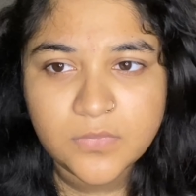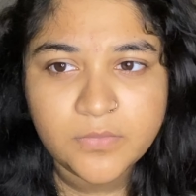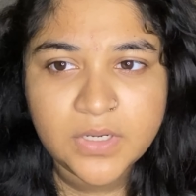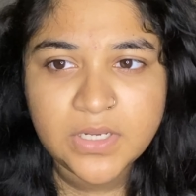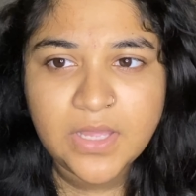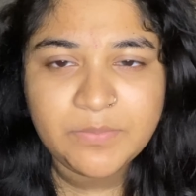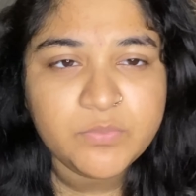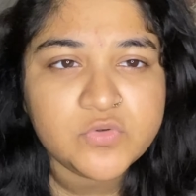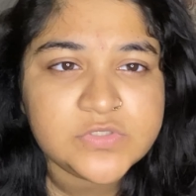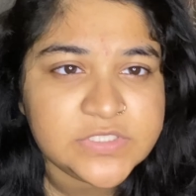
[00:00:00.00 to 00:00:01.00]
মানে আমি
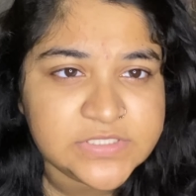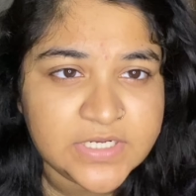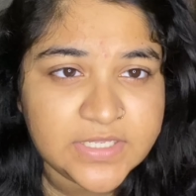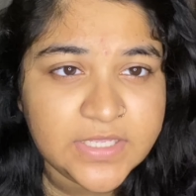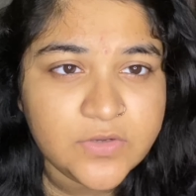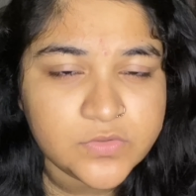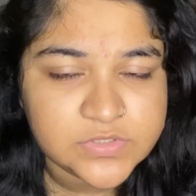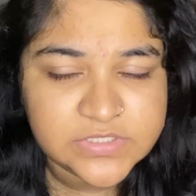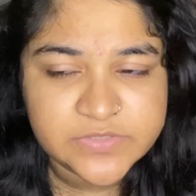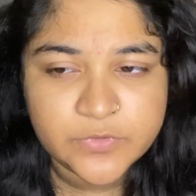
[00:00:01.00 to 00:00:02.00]
বুঝতেছি না কি
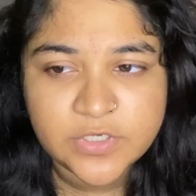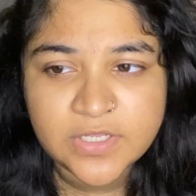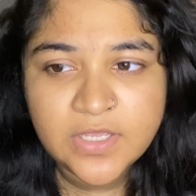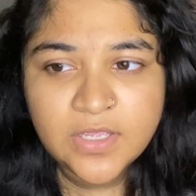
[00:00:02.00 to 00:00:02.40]
করছি জীবনে